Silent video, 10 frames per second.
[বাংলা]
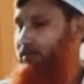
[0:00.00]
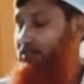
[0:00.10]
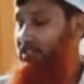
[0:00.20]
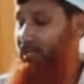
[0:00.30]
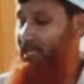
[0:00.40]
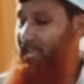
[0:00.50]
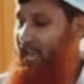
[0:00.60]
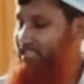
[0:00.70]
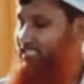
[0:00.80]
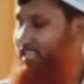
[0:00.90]
তাহলে
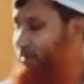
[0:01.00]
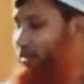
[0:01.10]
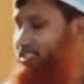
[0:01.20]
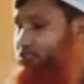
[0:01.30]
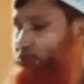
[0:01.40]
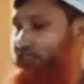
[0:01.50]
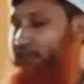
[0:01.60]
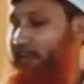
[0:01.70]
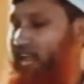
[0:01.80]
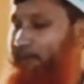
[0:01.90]
আজকে আমরা শুনতে
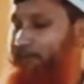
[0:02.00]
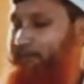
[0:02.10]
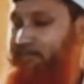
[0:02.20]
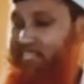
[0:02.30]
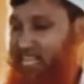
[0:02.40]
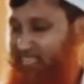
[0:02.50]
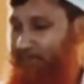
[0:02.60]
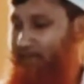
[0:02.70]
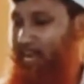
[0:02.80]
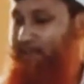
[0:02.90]
পেলাম
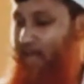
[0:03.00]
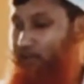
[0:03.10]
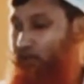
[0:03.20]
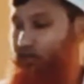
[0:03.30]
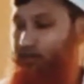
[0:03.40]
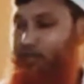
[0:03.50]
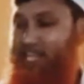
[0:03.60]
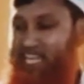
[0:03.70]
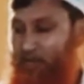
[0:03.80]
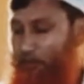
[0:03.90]
জানতে পারলাম আমল করবো
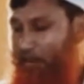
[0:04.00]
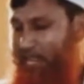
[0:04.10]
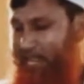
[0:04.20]
এটার ওপরে